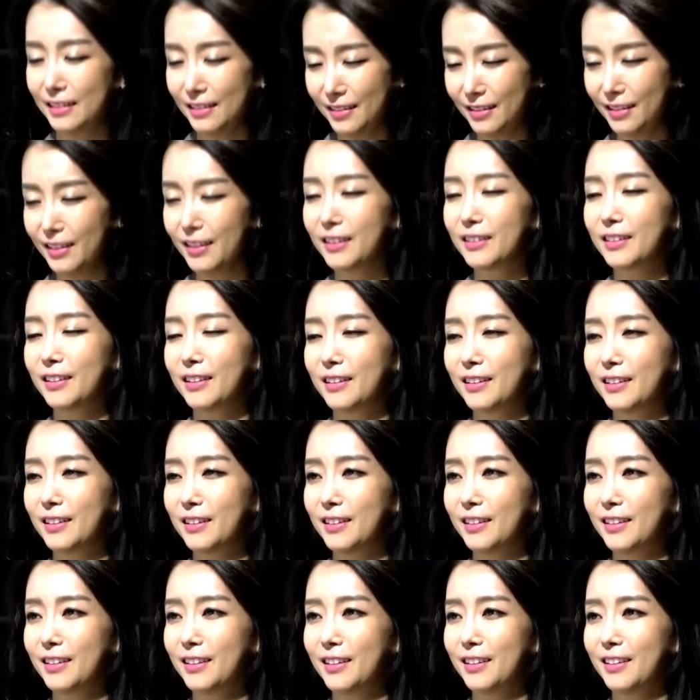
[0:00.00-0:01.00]
프린트아웃 한 네, 네, 거.
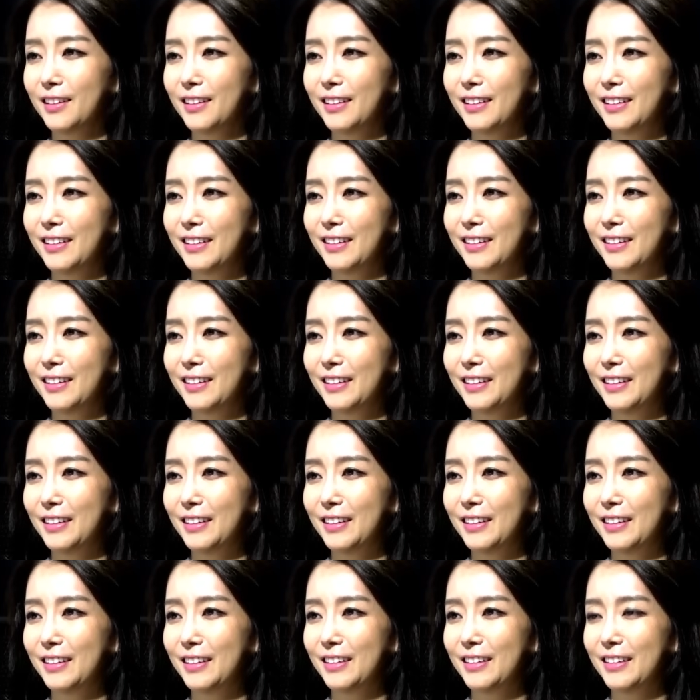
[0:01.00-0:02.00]
네.
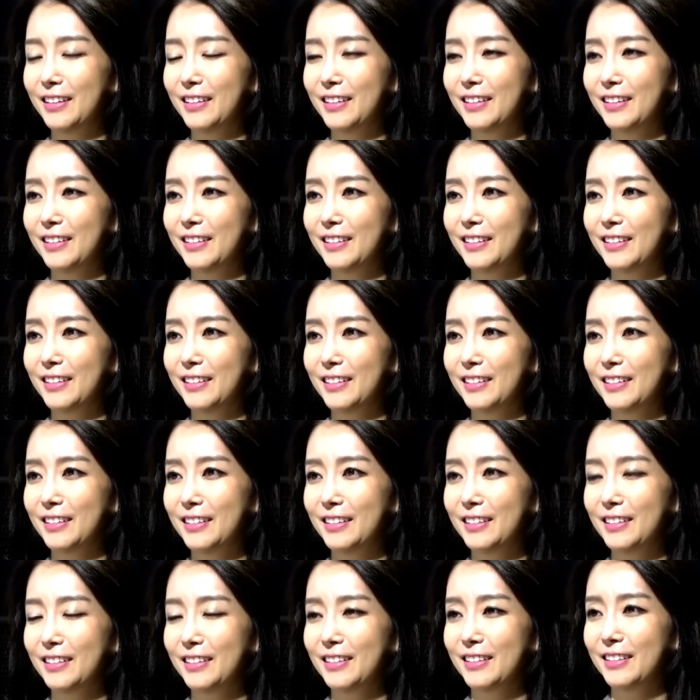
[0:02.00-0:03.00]
어. 근데
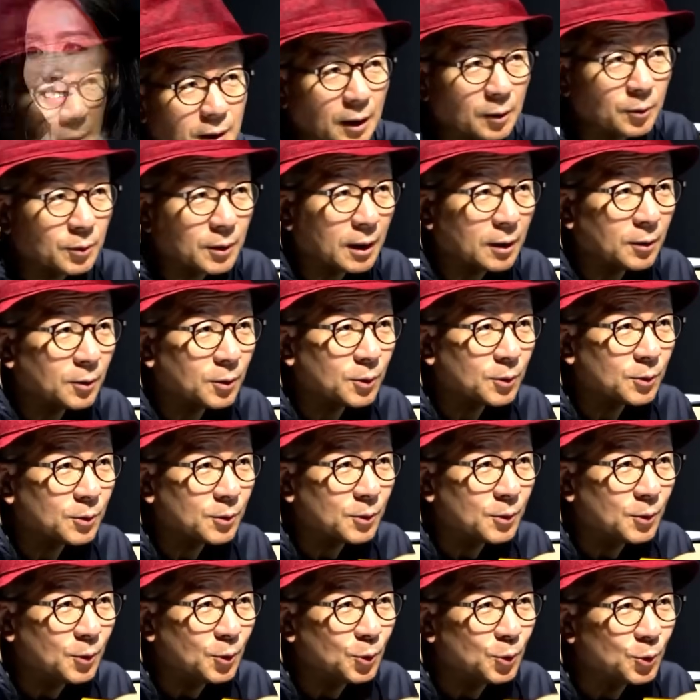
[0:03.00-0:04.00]
본인이 프린트하고탄
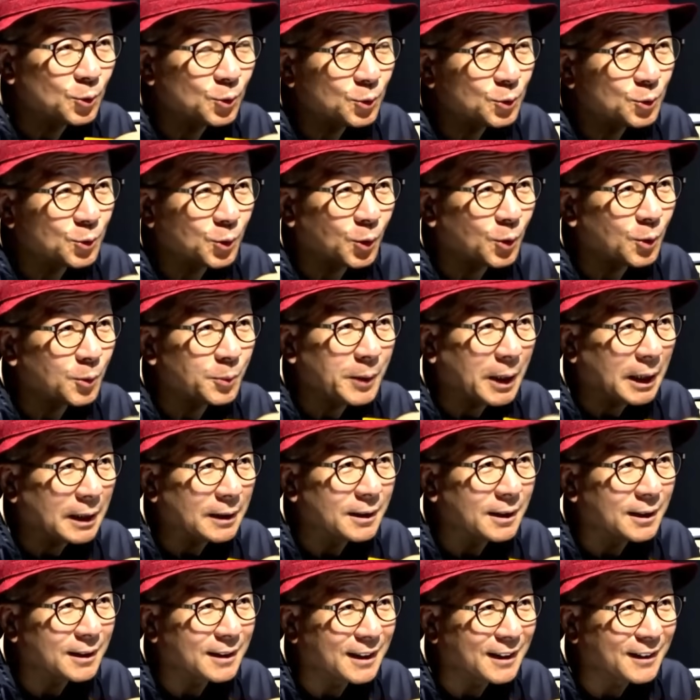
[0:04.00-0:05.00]
것로도 졸업이
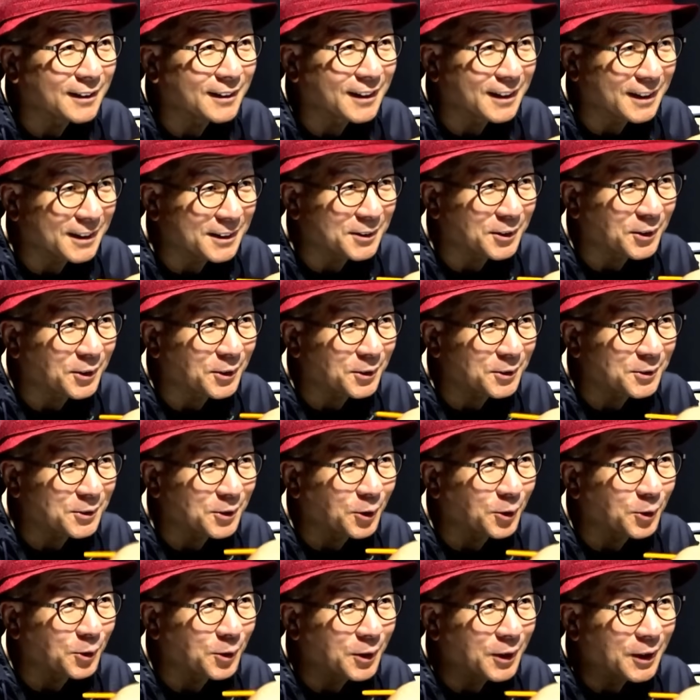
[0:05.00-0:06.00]
안 됐다는 거 아니에요? 저걸
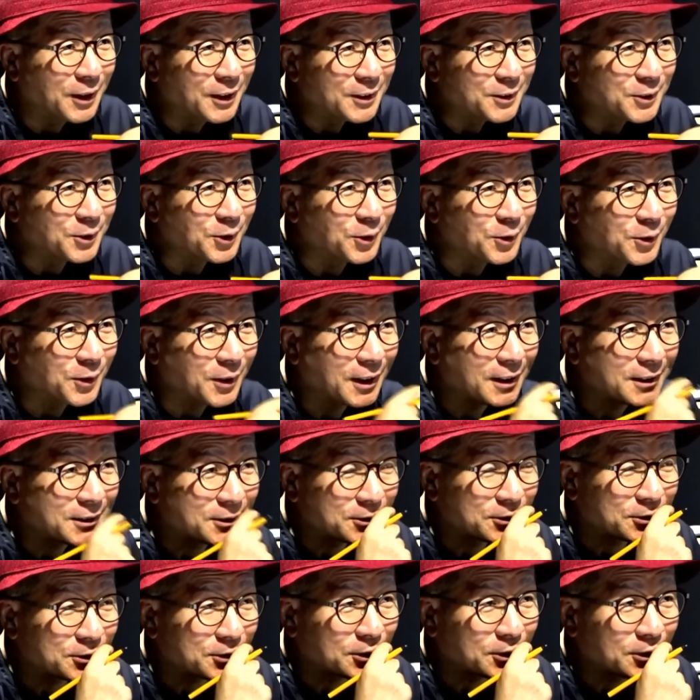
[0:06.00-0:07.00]
그러니까. 적어,
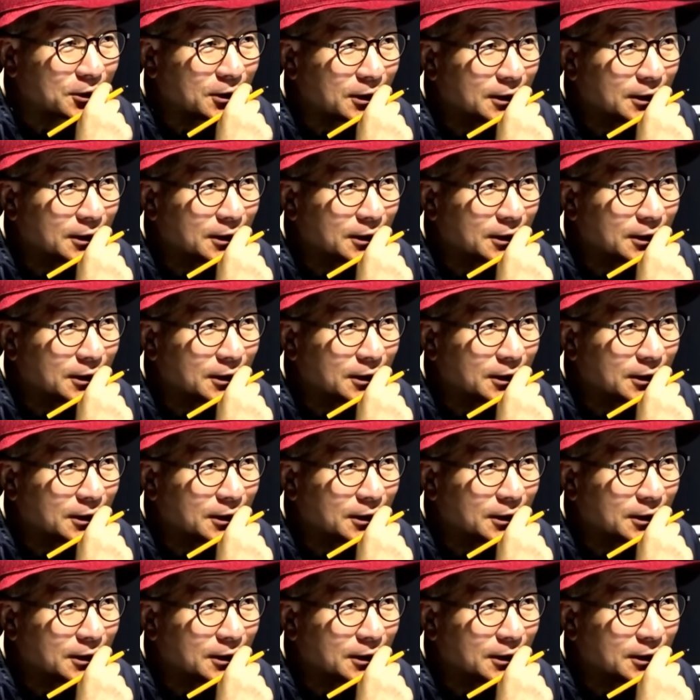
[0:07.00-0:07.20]
가지고